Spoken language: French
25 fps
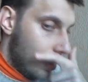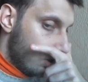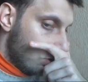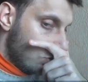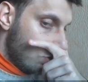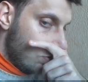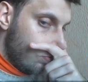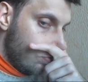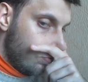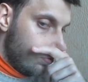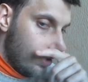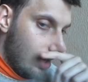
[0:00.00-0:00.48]

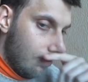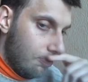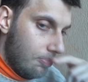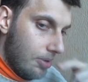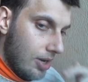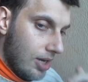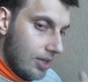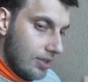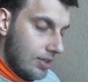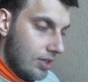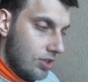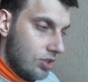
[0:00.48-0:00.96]
je vais vous la
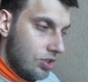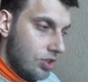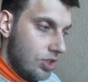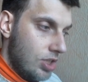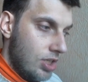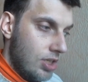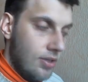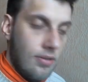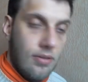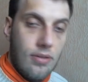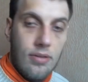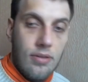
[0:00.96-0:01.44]

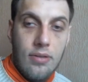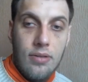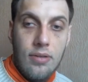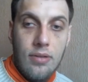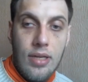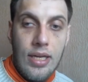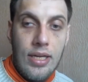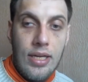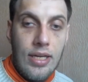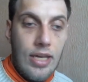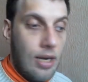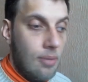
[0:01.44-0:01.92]
partager euh,
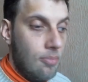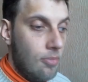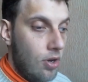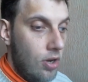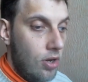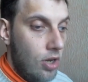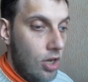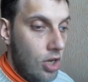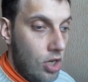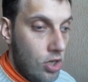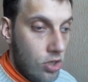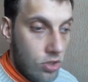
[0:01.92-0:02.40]

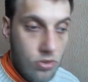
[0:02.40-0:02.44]
également,